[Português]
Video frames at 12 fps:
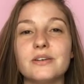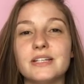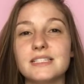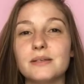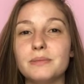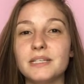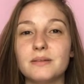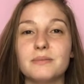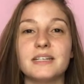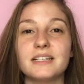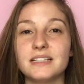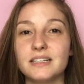que eu recebi na
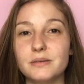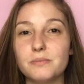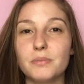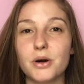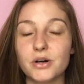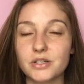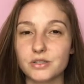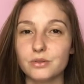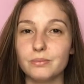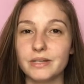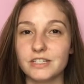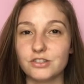minha Glam Box
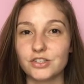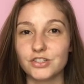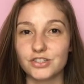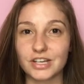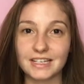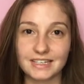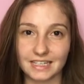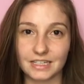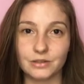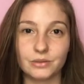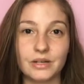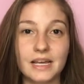do mês de
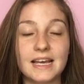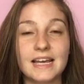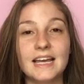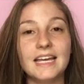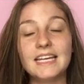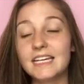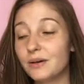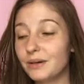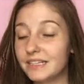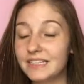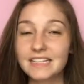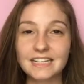janeiro. E que eu
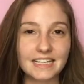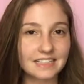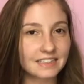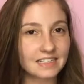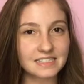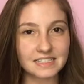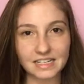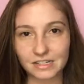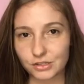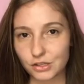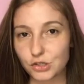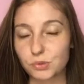ainda nem
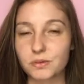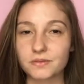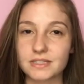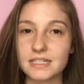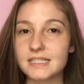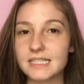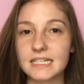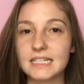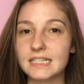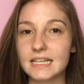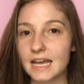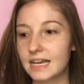testei, gente. Pra vocês
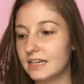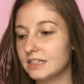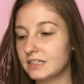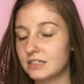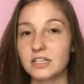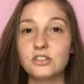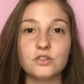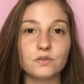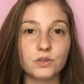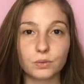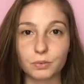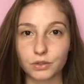terem ideia, ainda nem
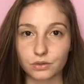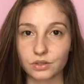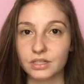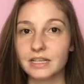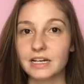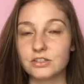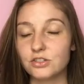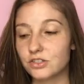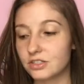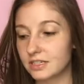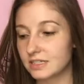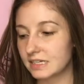tive a oportunidade
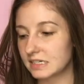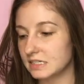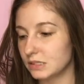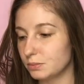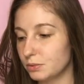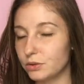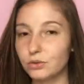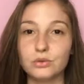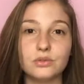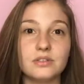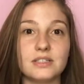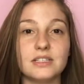de testar esses
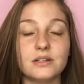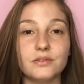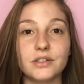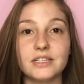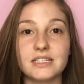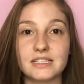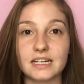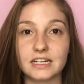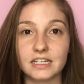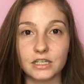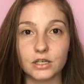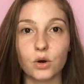produtos. Então, vou testar
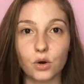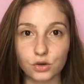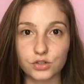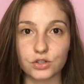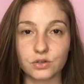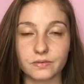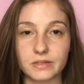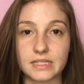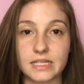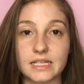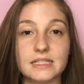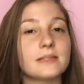aqui hoje com
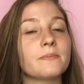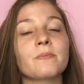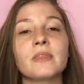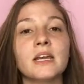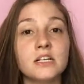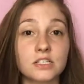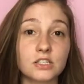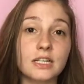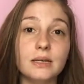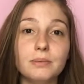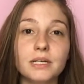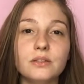vocês. Só
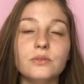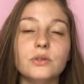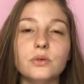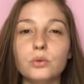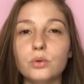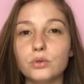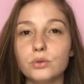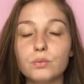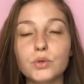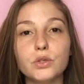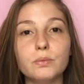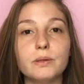lembrando, eu não curto
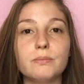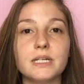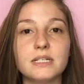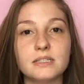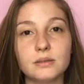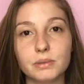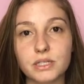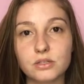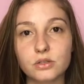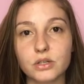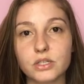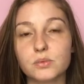muito primeiras
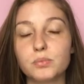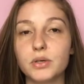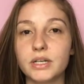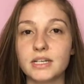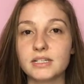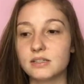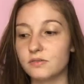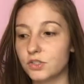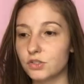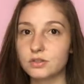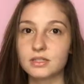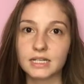impressões, porém esse
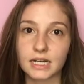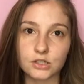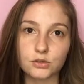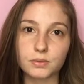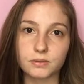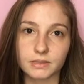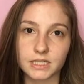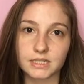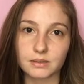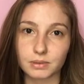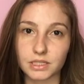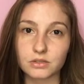vídeo será de
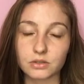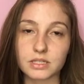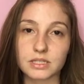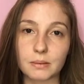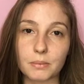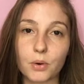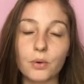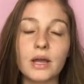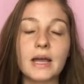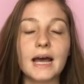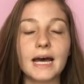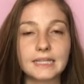primeiras impressões, tá bom?
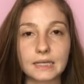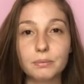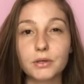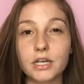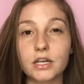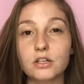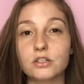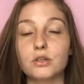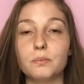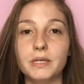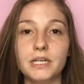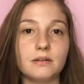Até porque a
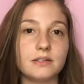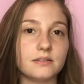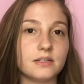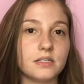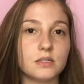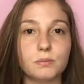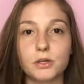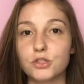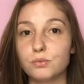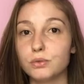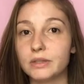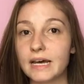nossa opinião às vezes
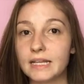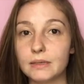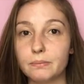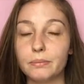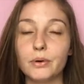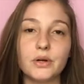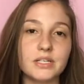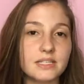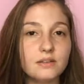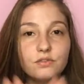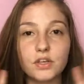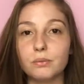pode mudar depois,
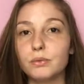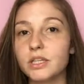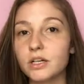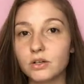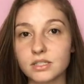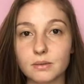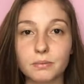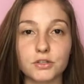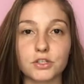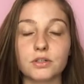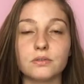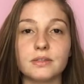enfim, muita coisa
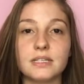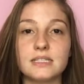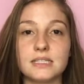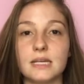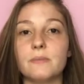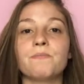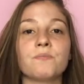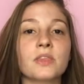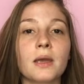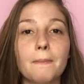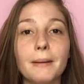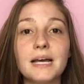pode acontecer.
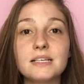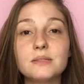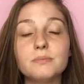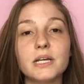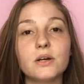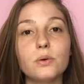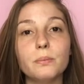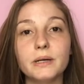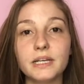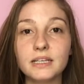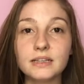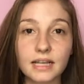Mas me
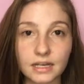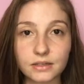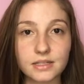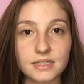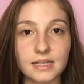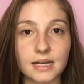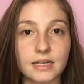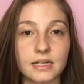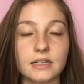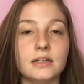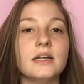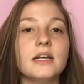acompanhem lá no
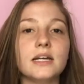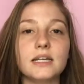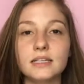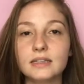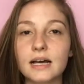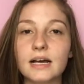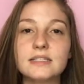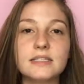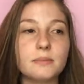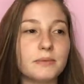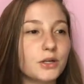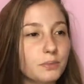Instagram, que lá,
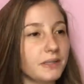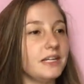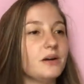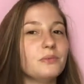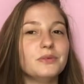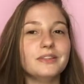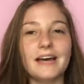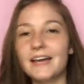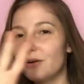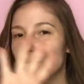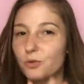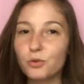se a minha opinião mudar
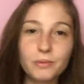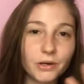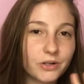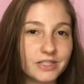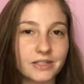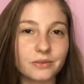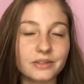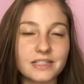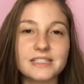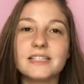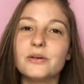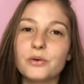e alguma coisa
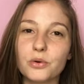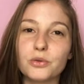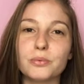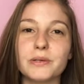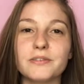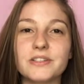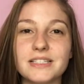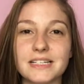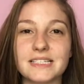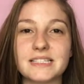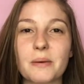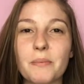acontecer, eu conto pra
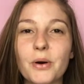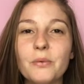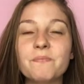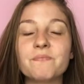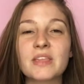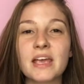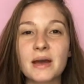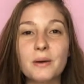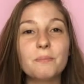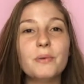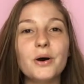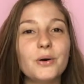vocês, tá bom?
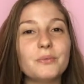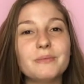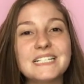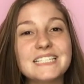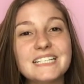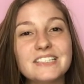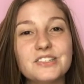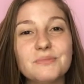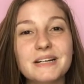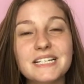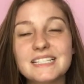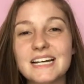Bom, mas antes de
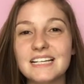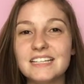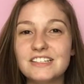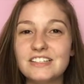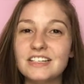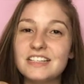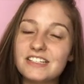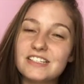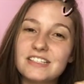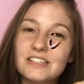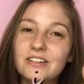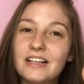mais nada, já
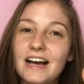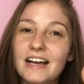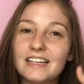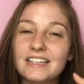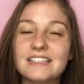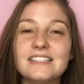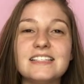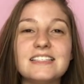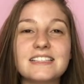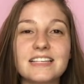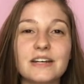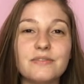deixa seu like, se
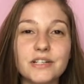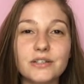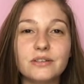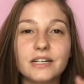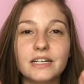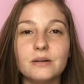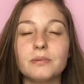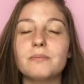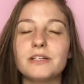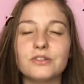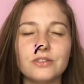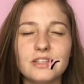inscreve aqui no canal pra
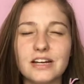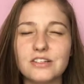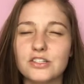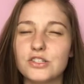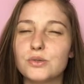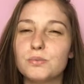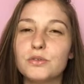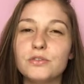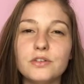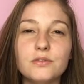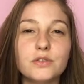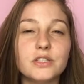me ajudar, gente. Por
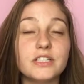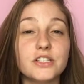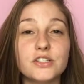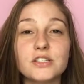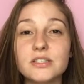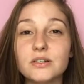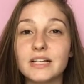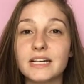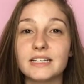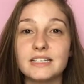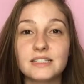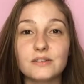favor, deixa seu
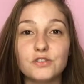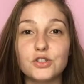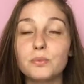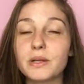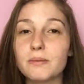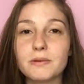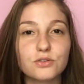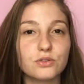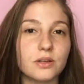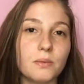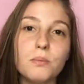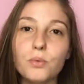like nesse vídeo, porque me
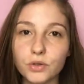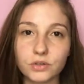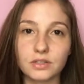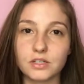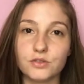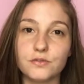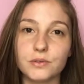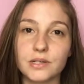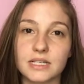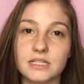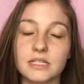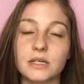ajuda muito na
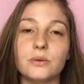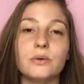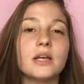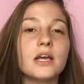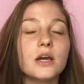divulgação.